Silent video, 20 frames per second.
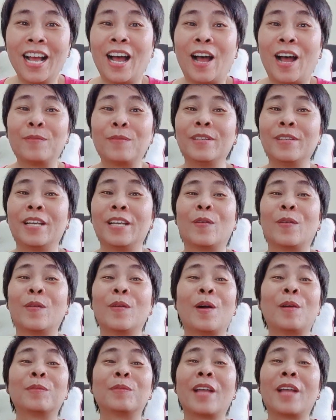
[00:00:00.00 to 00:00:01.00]
ẩn nhìn
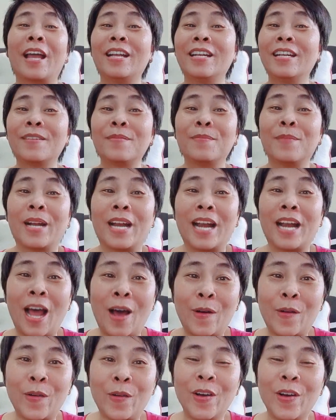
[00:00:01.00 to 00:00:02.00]
cũng không thấy nick mình
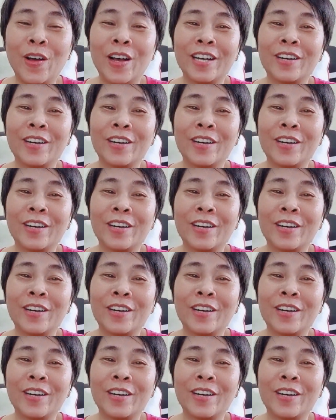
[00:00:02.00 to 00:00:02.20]
đâu